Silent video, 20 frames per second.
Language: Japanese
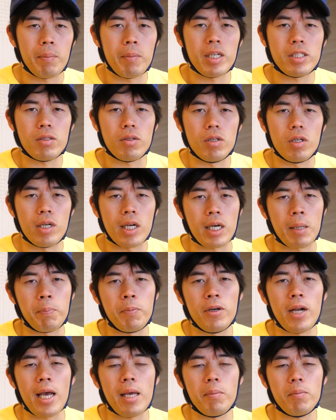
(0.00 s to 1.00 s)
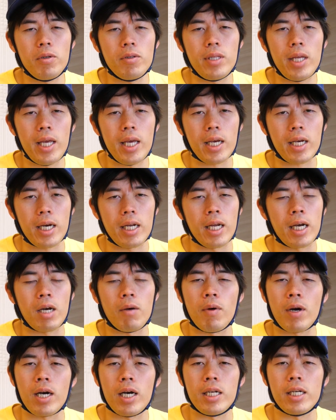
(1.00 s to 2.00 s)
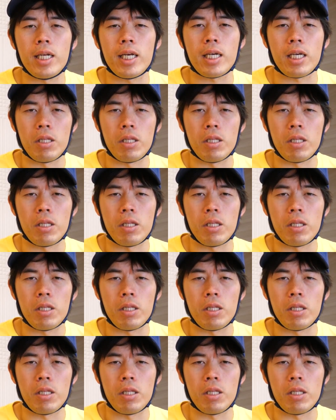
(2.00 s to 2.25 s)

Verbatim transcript: Amazon のなんかプライムデーかなんかわかんな